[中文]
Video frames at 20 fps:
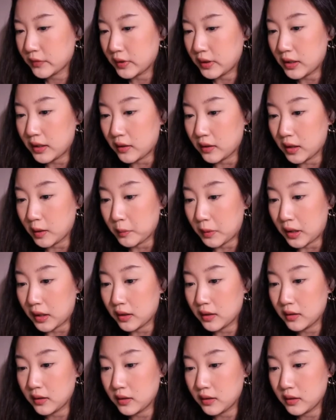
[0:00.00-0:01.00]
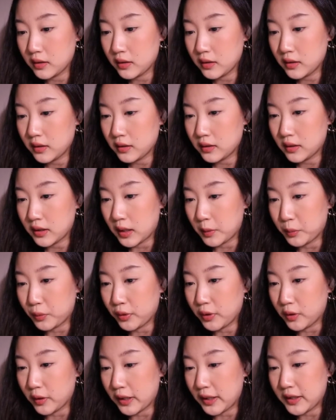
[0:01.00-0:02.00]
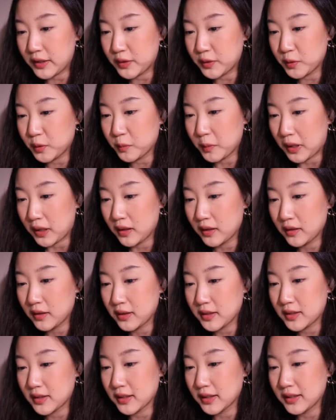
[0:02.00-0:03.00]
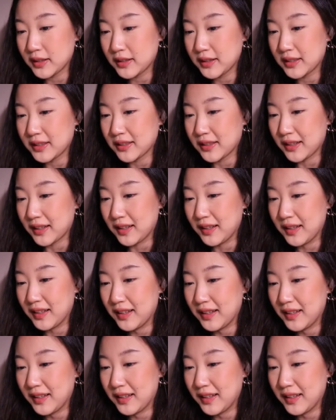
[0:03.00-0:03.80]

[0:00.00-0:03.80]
你俩要干嘛？你俩不会要嘿咻吧？真的？